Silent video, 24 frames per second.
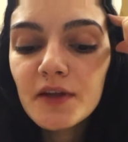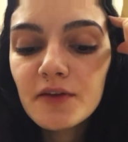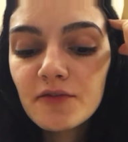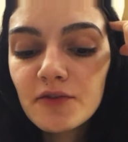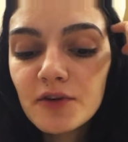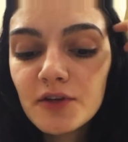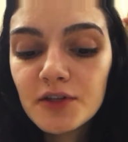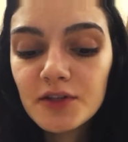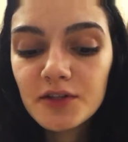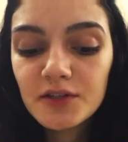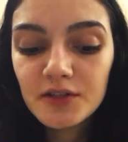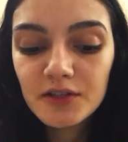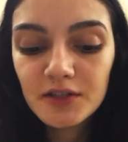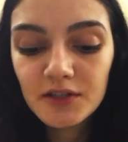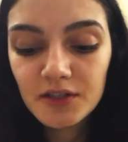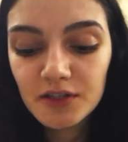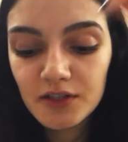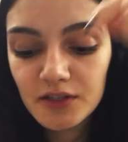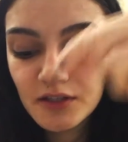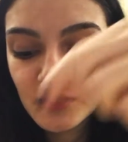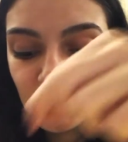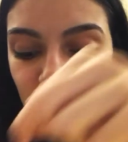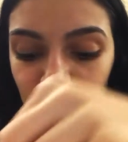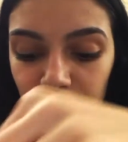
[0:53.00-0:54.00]
Вот,
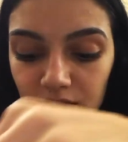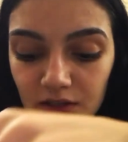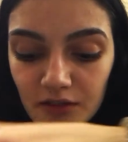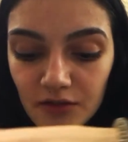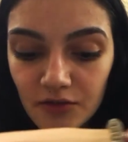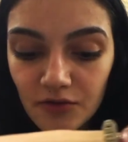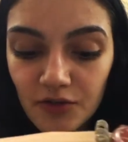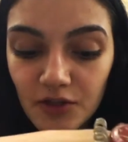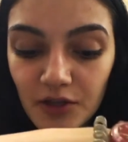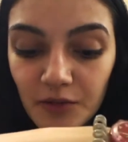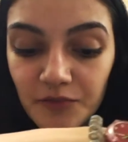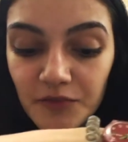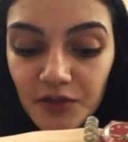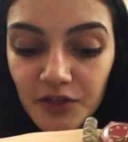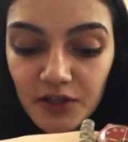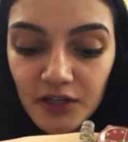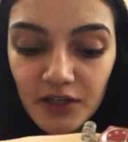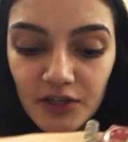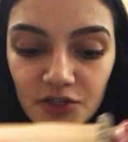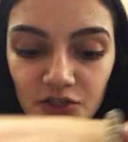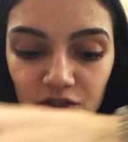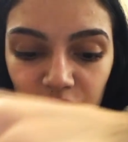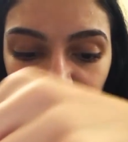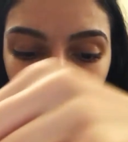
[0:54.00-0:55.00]
и он нам
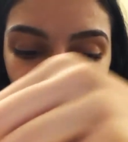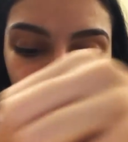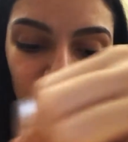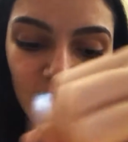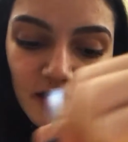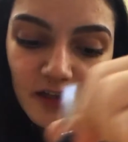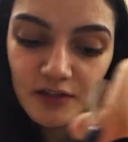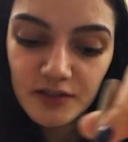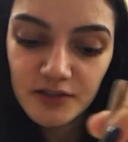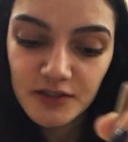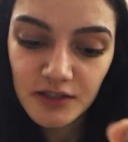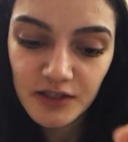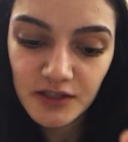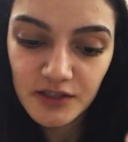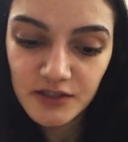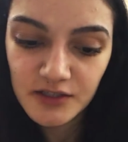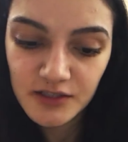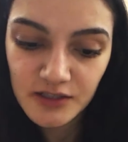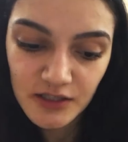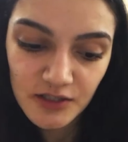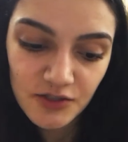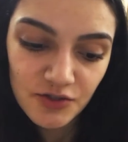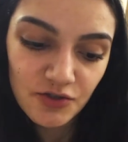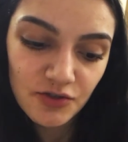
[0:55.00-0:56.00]
тогда еще понравился, и
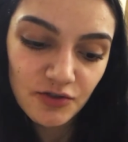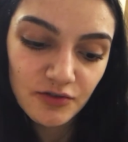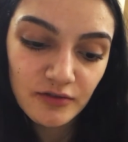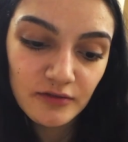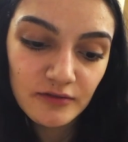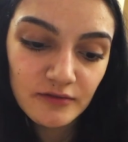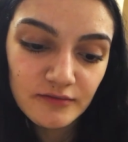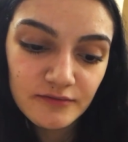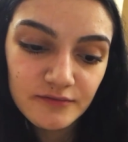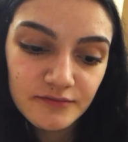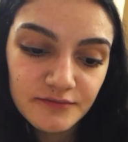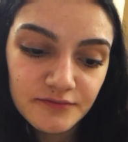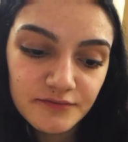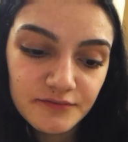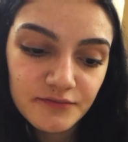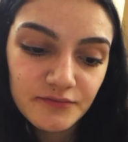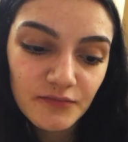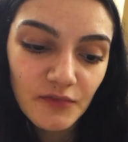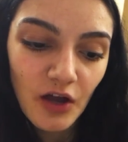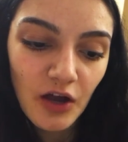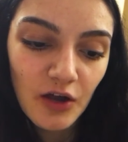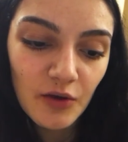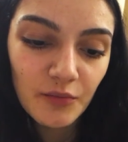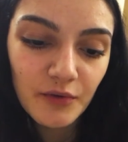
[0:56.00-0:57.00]
здесь
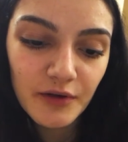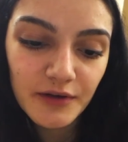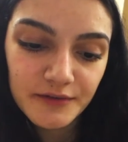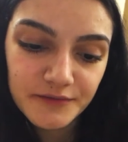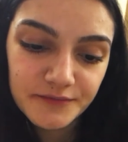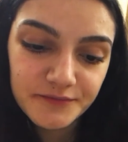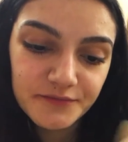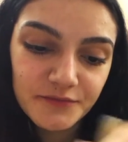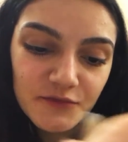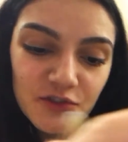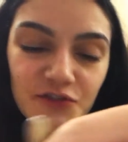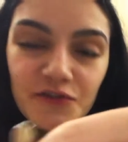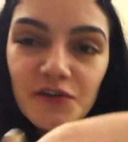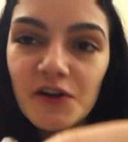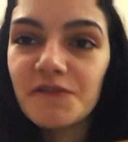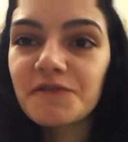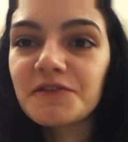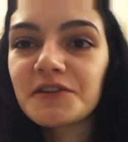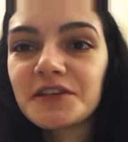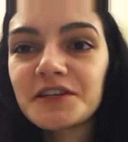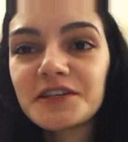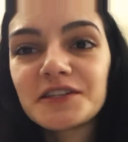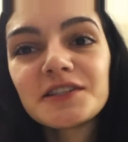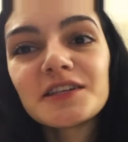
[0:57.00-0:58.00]
он как бы свой
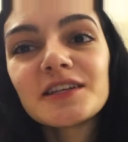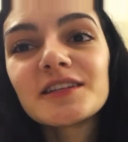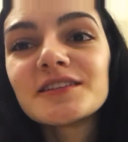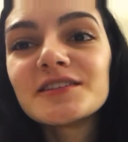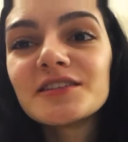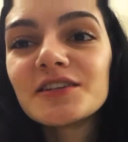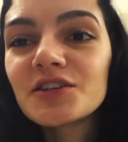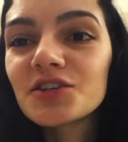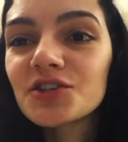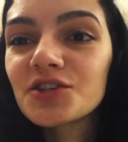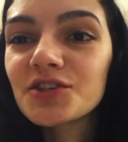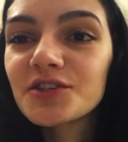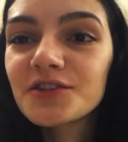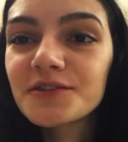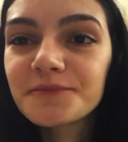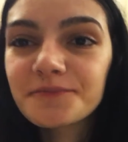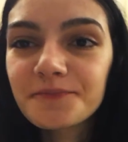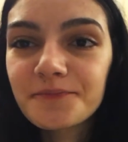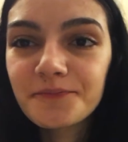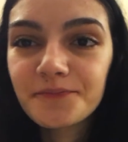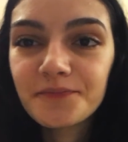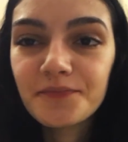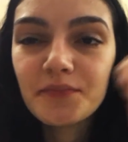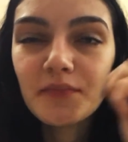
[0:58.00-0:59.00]
авторитет держит.
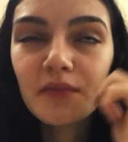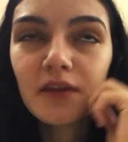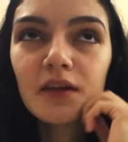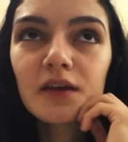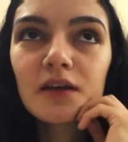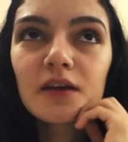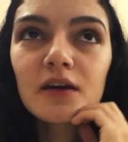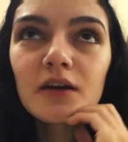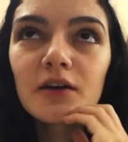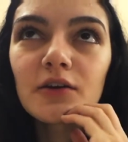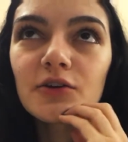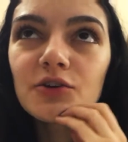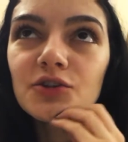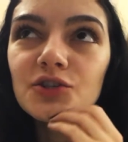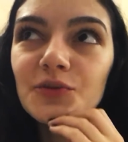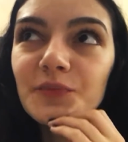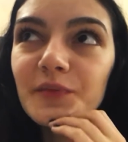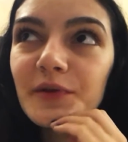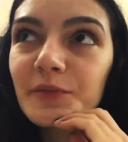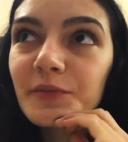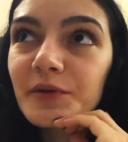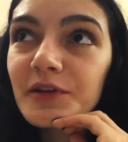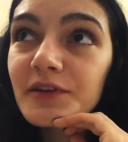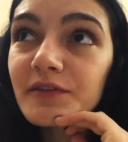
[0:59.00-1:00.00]
Хороший
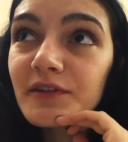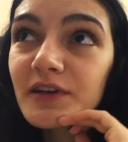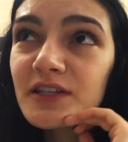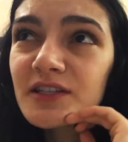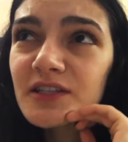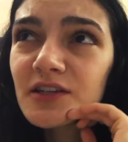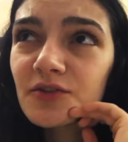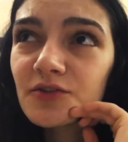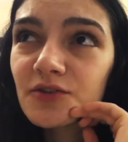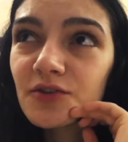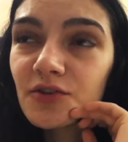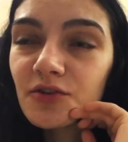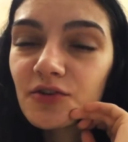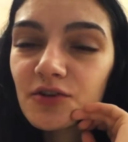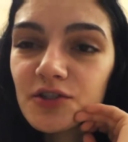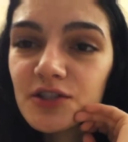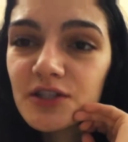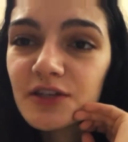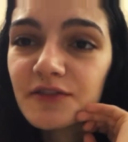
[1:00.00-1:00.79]
преподаватель, он такой